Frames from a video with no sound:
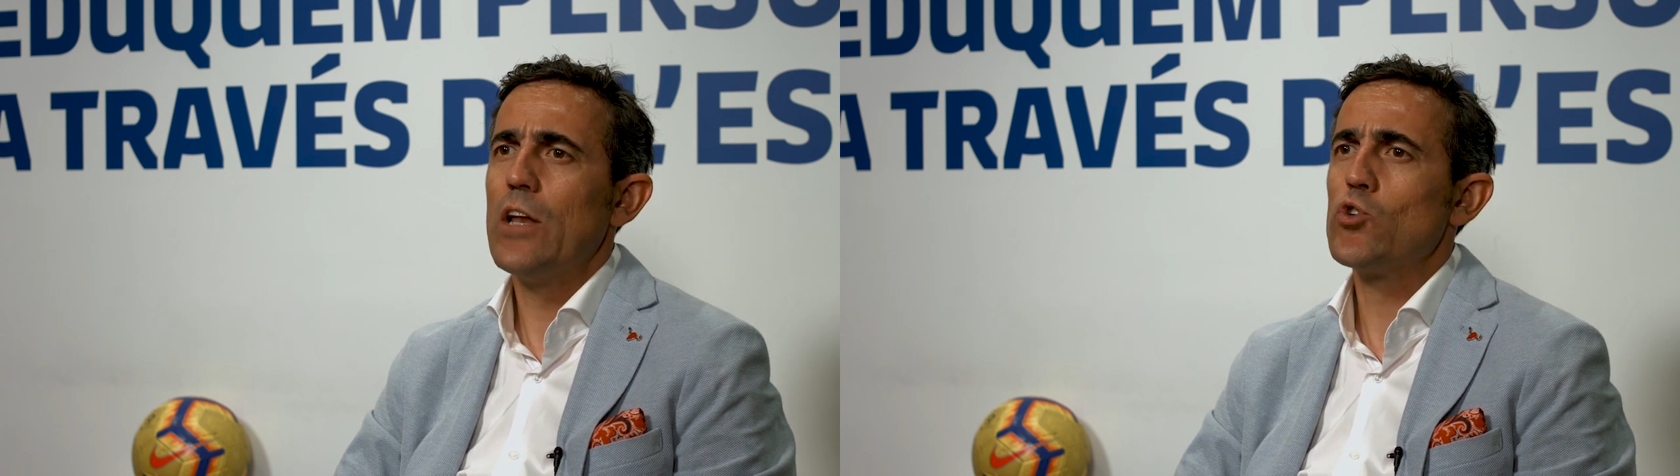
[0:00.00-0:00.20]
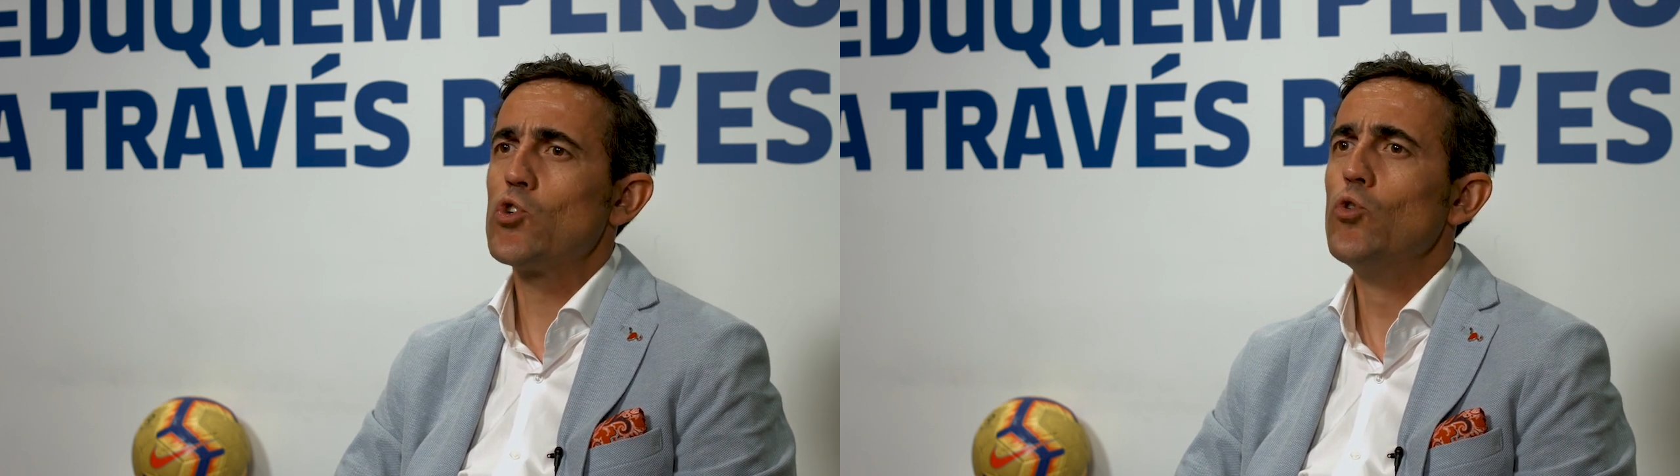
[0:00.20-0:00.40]

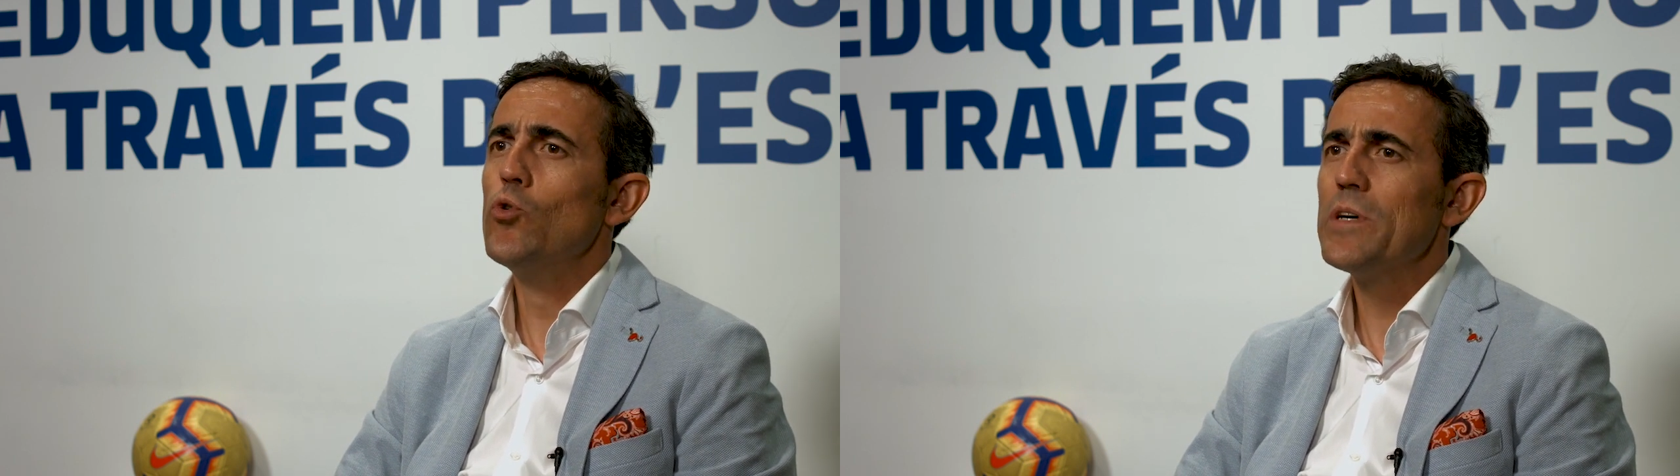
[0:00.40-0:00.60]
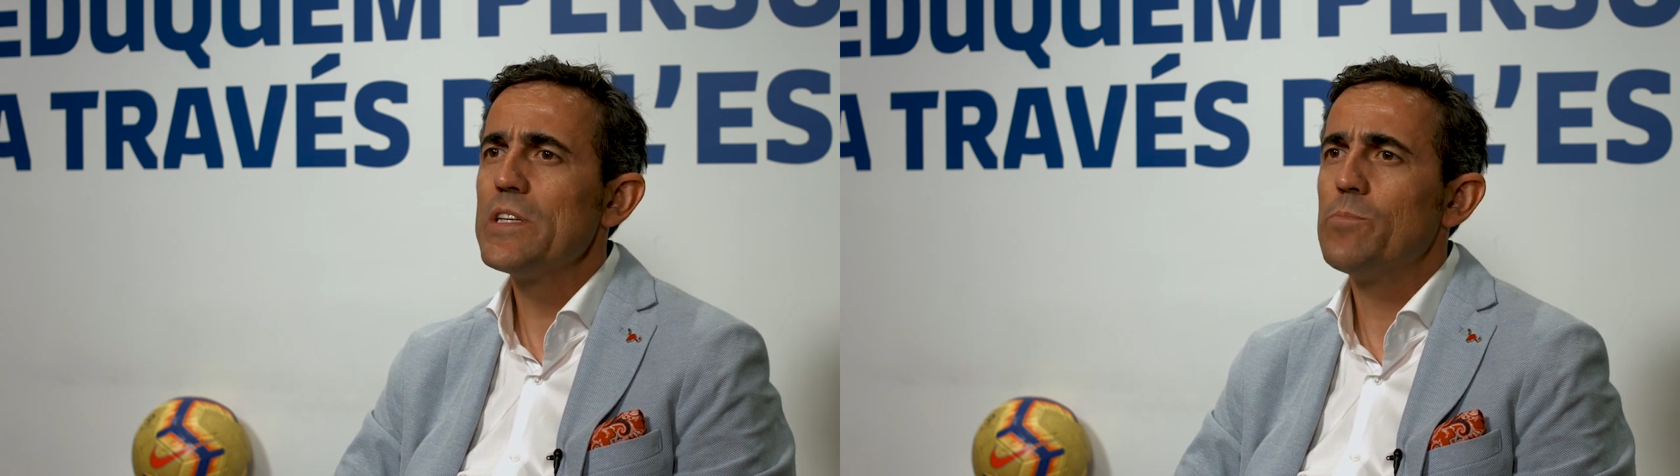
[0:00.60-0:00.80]
en los
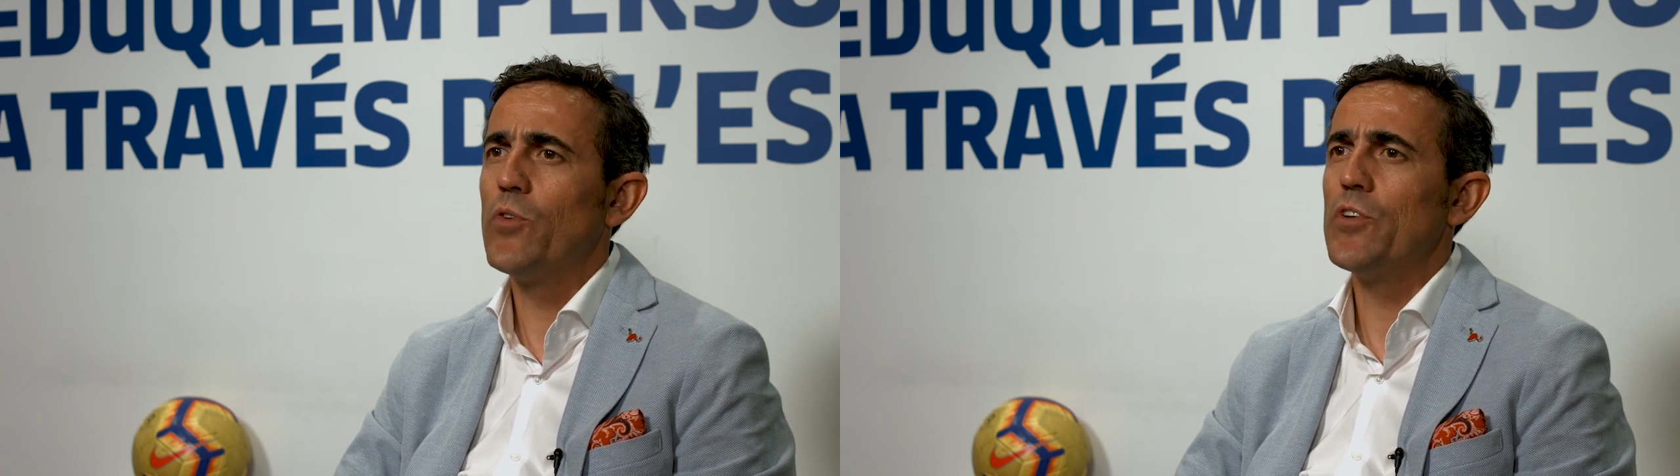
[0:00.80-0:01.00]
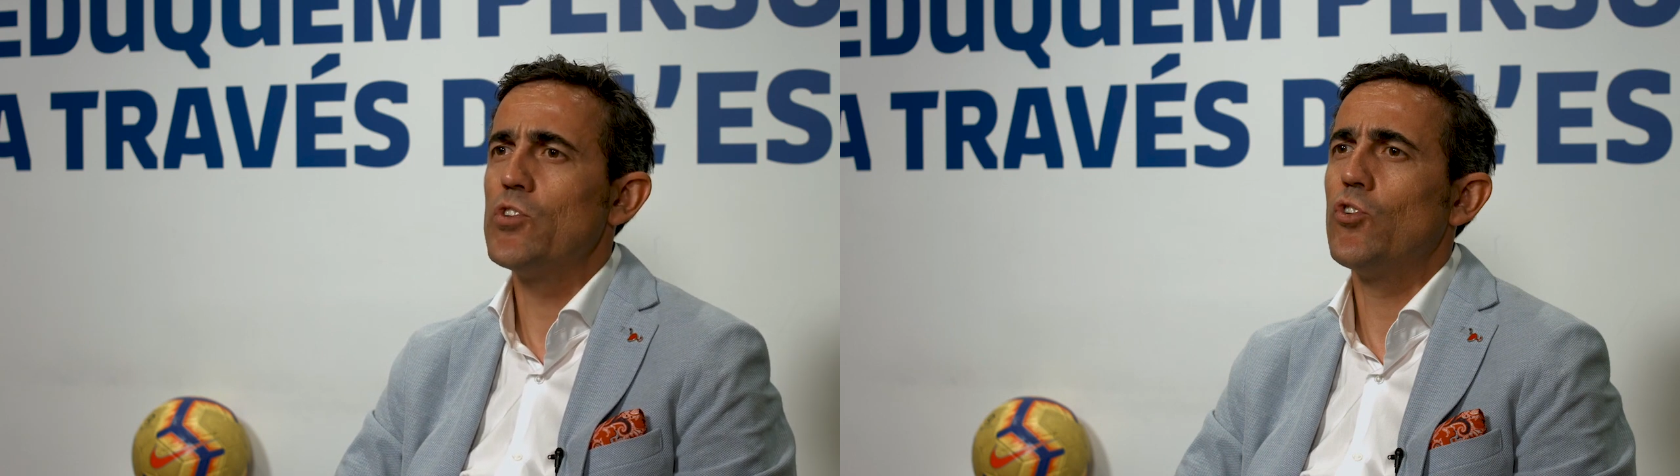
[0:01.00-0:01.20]
clubes
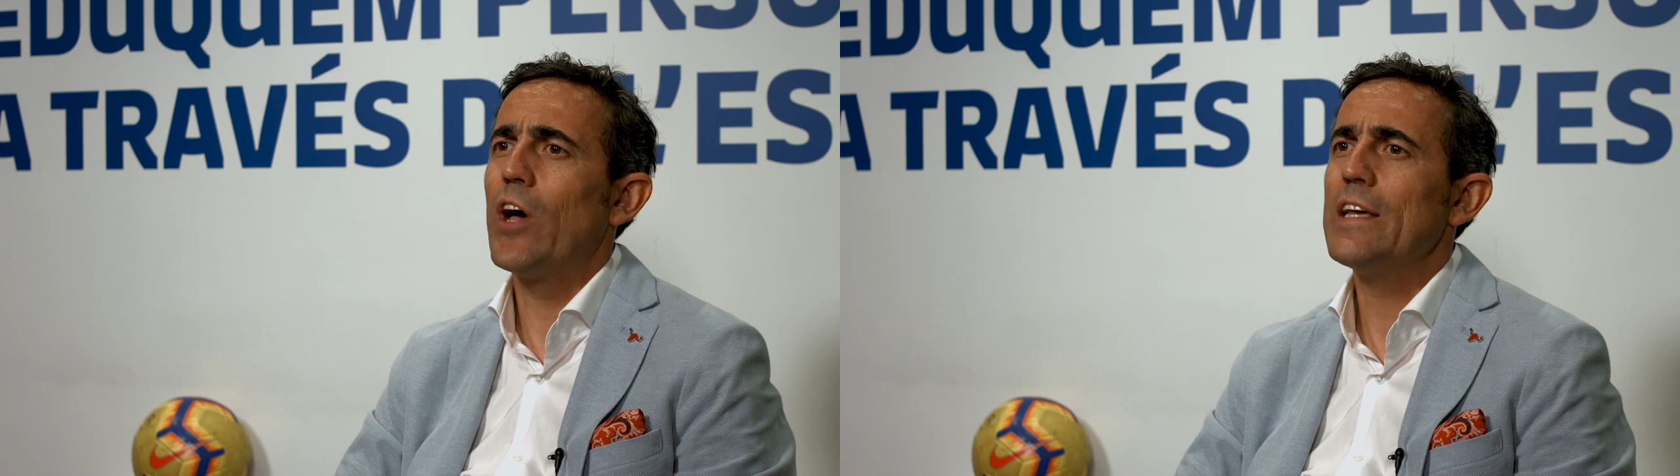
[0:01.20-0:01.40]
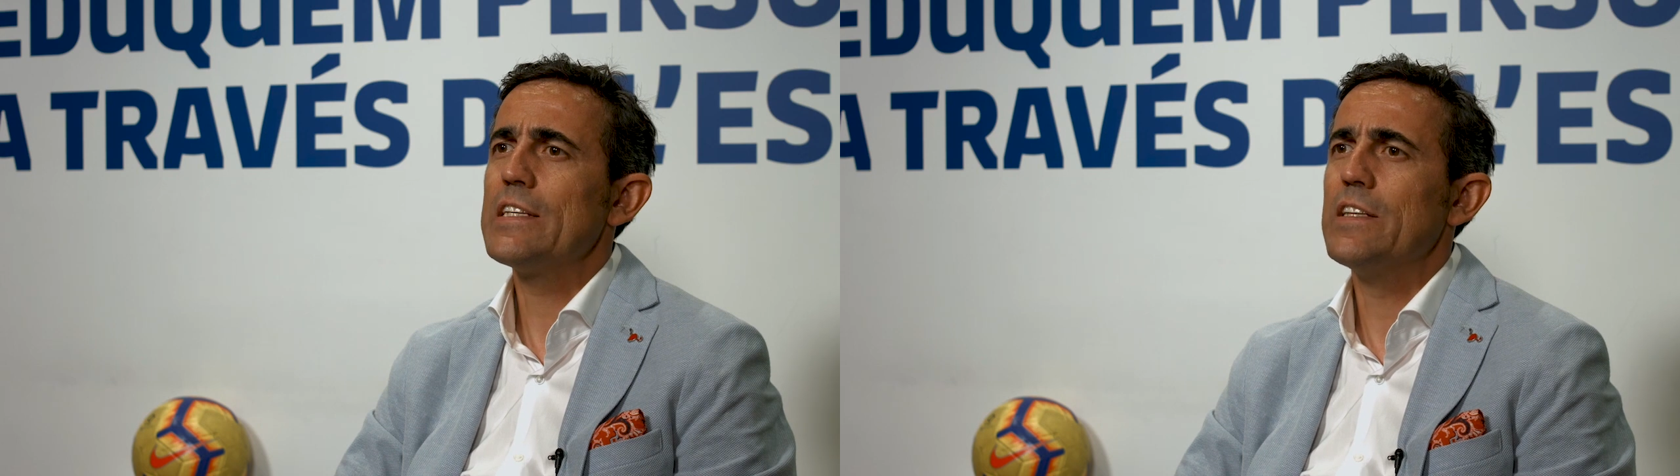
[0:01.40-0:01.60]

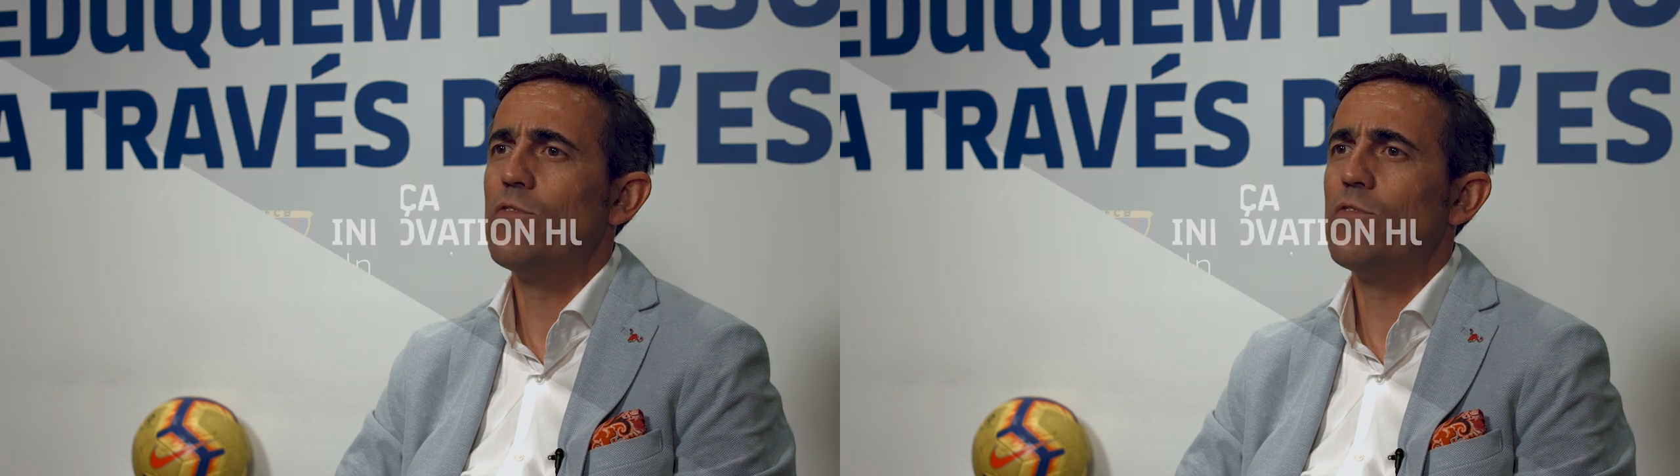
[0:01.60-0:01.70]
profesionales de